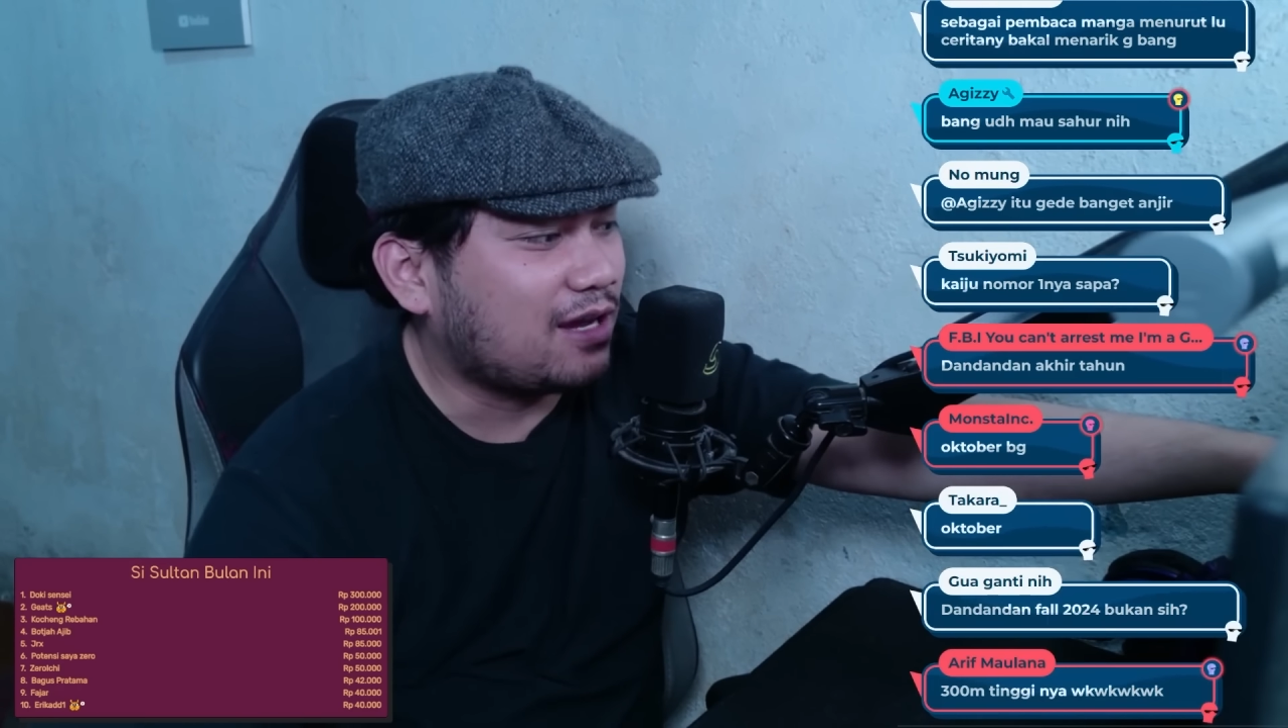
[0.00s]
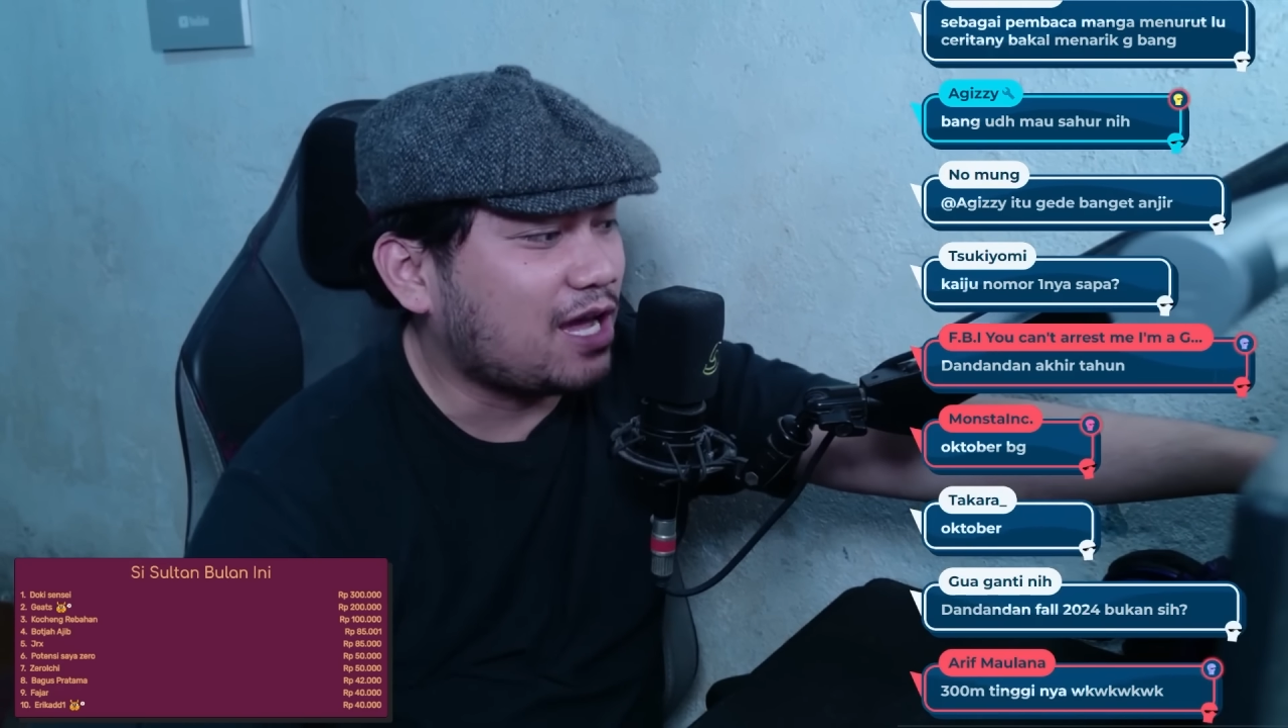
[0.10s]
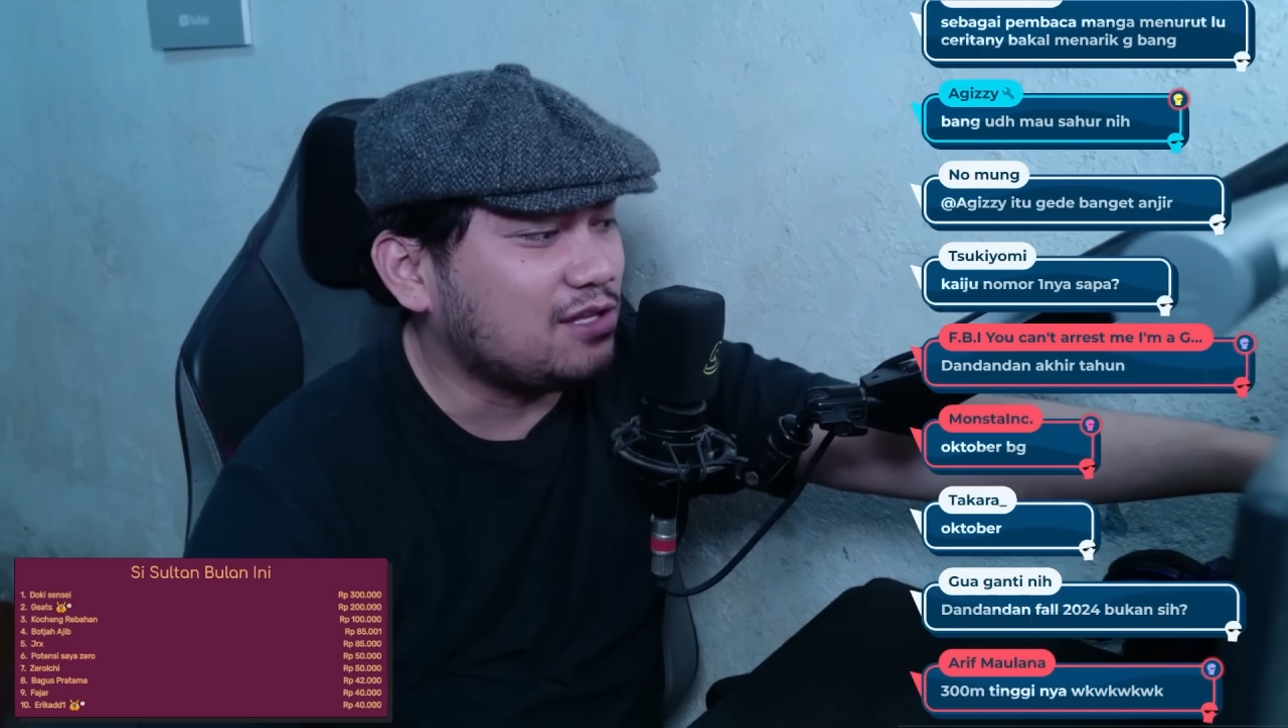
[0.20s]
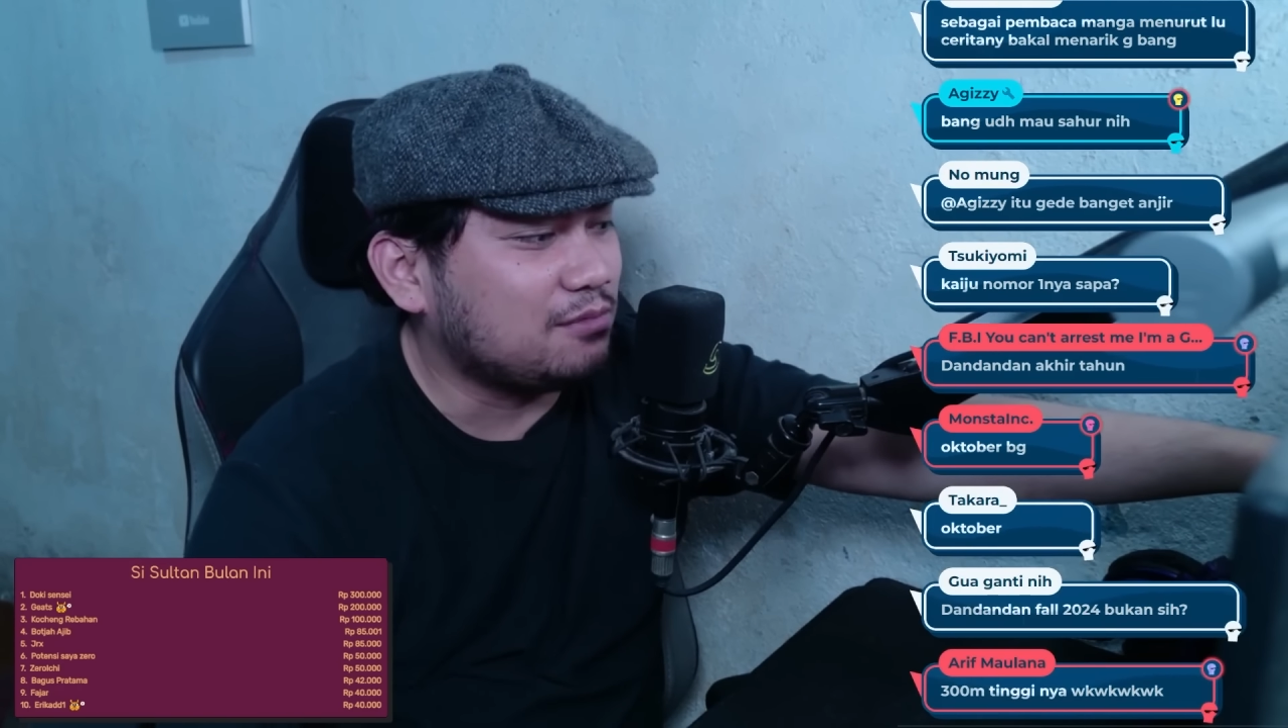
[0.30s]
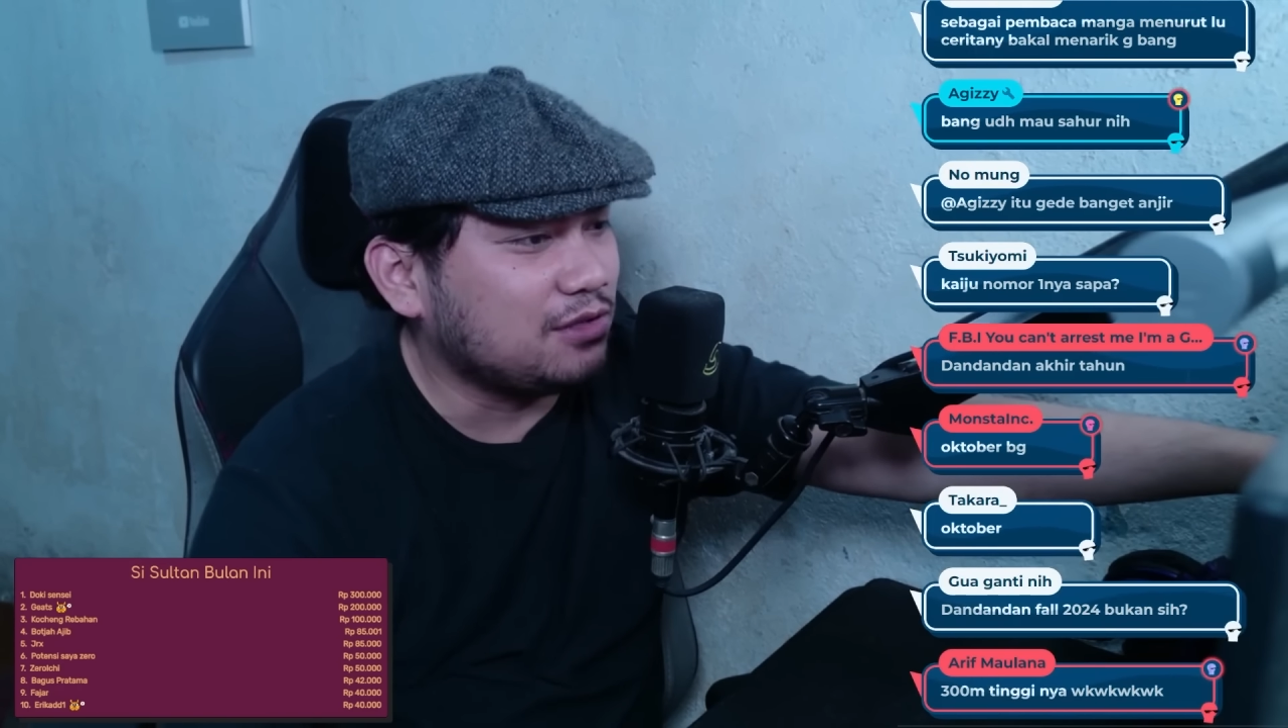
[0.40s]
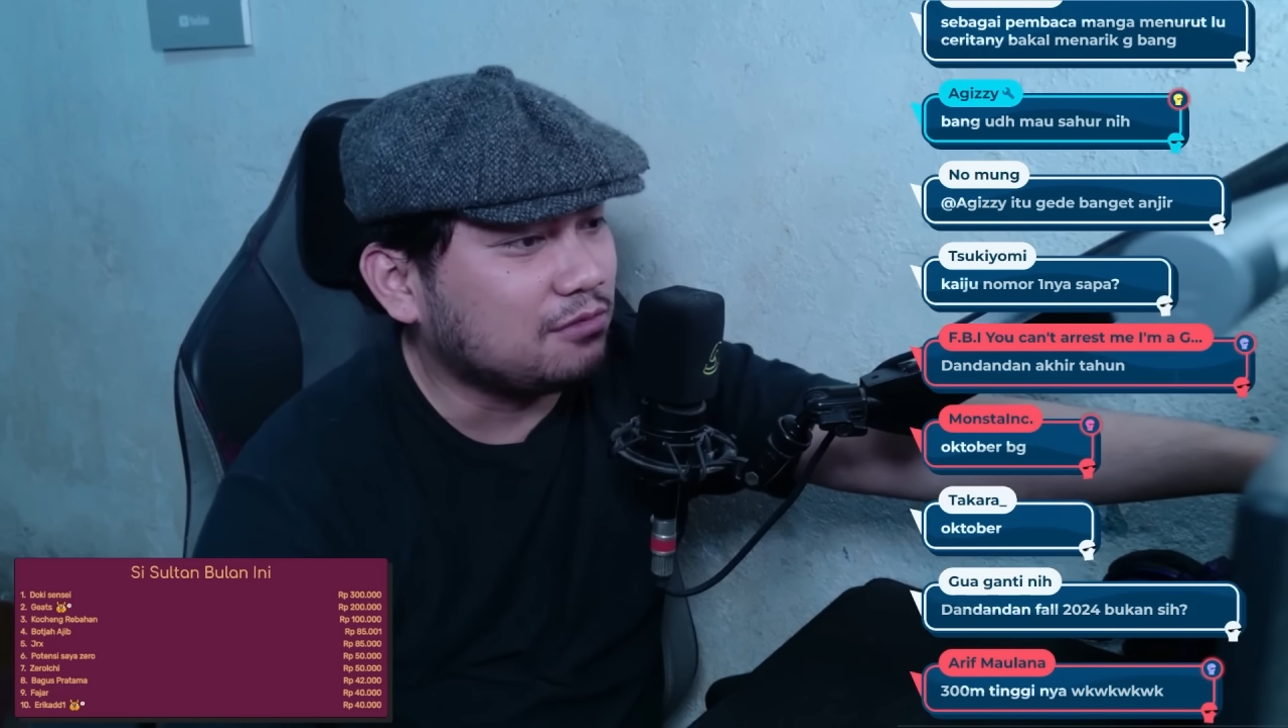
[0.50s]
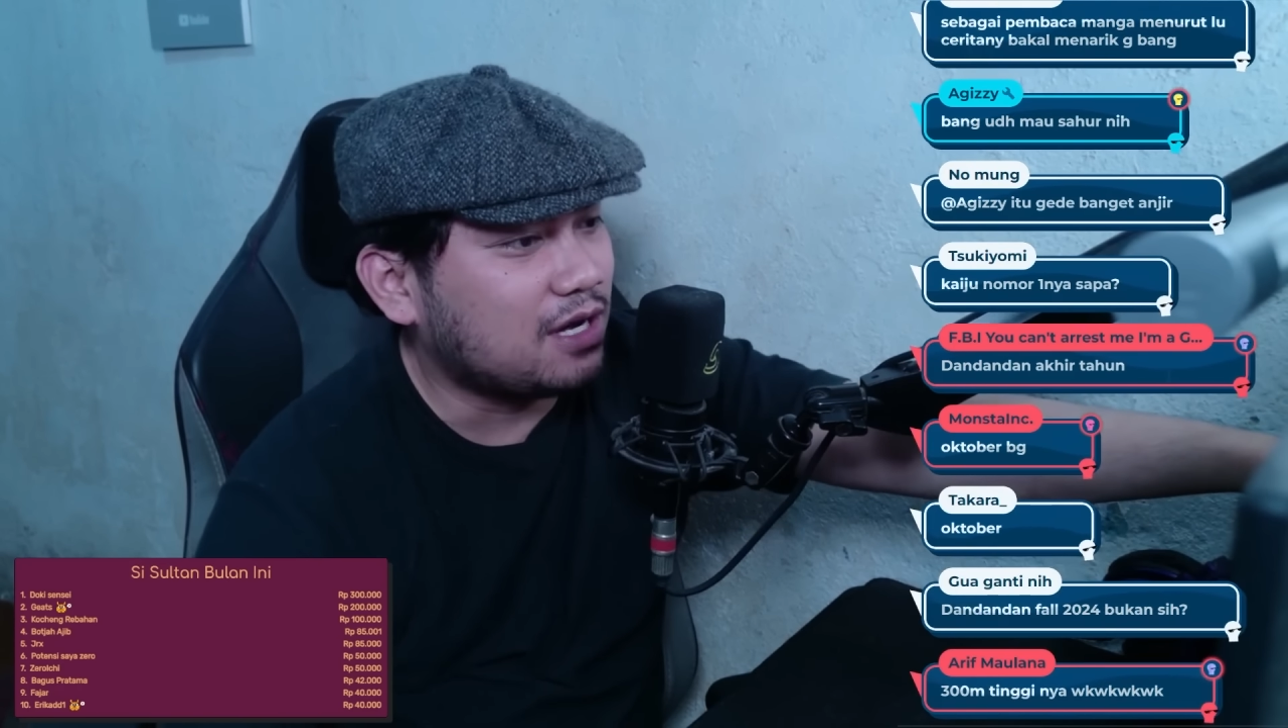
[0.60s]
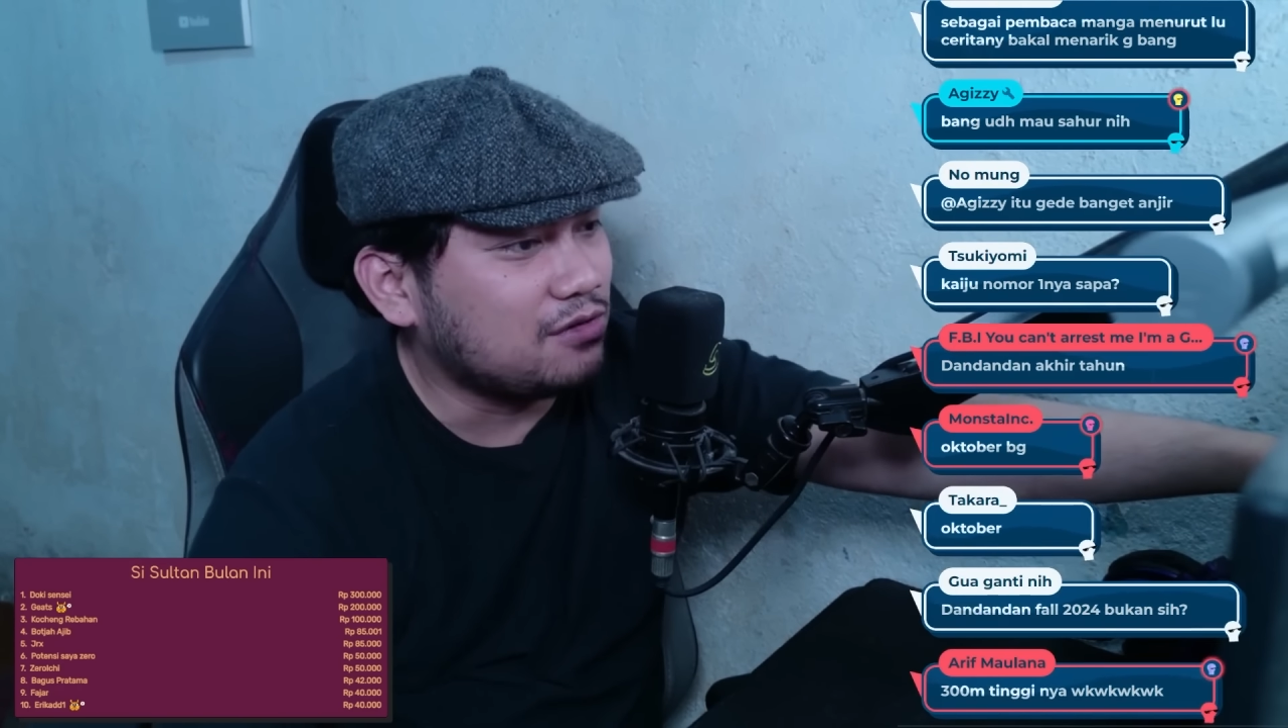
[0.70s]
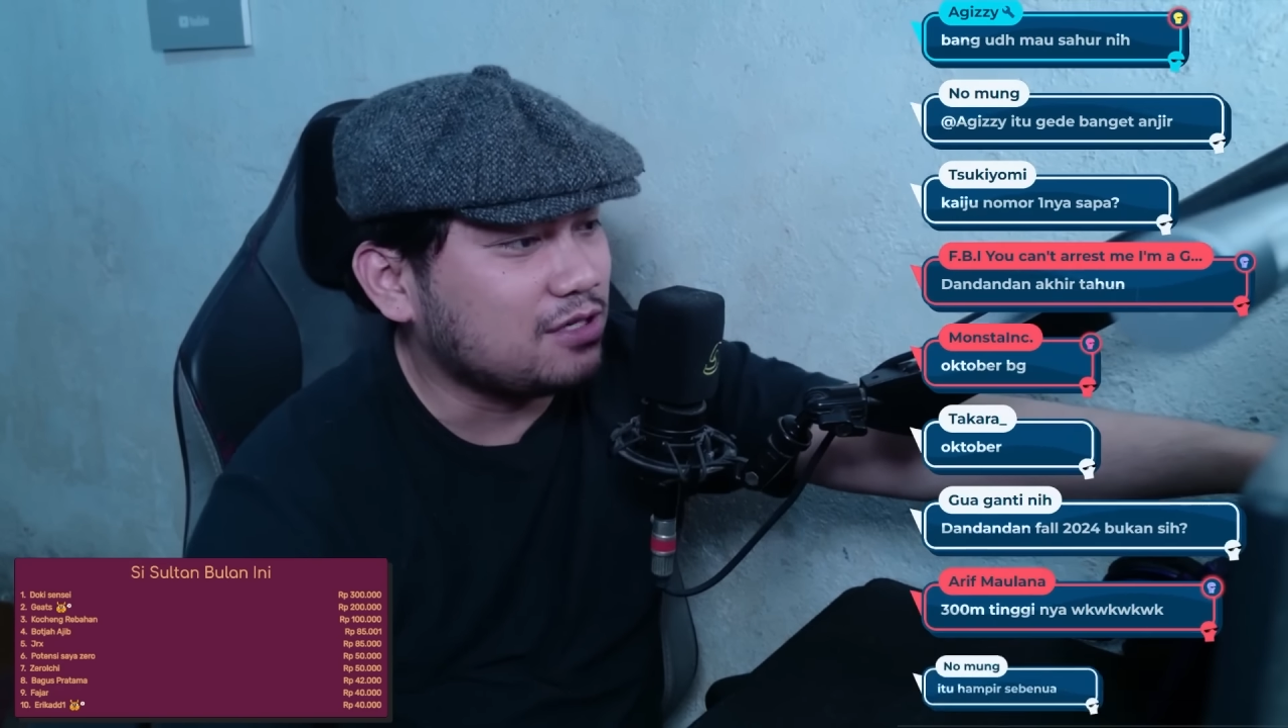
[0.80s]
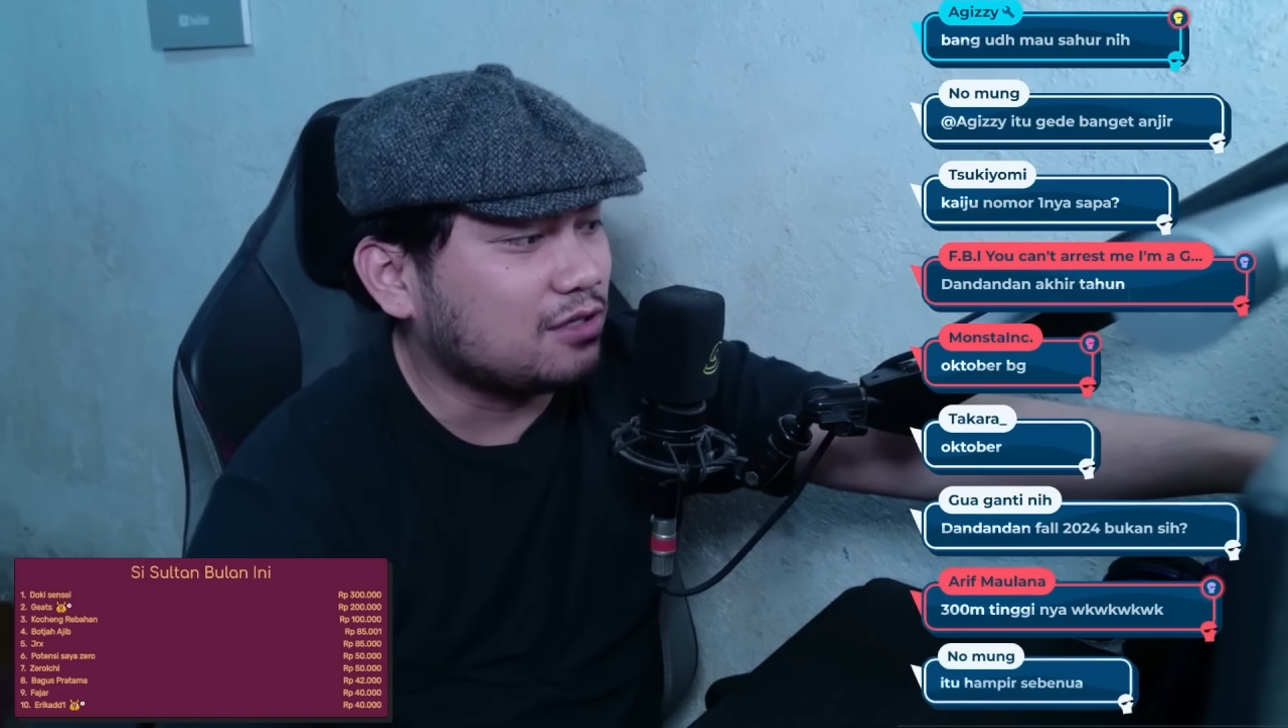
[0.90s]
kaiju bentuk
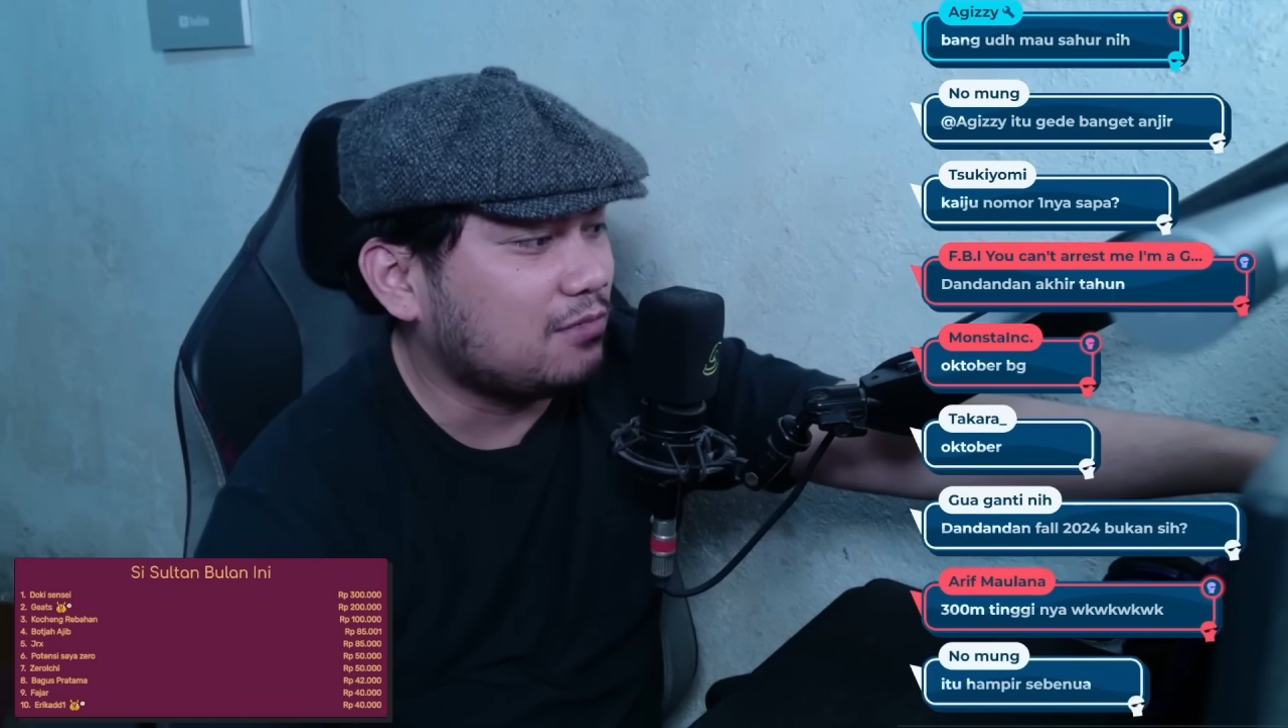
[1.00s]
manusia atau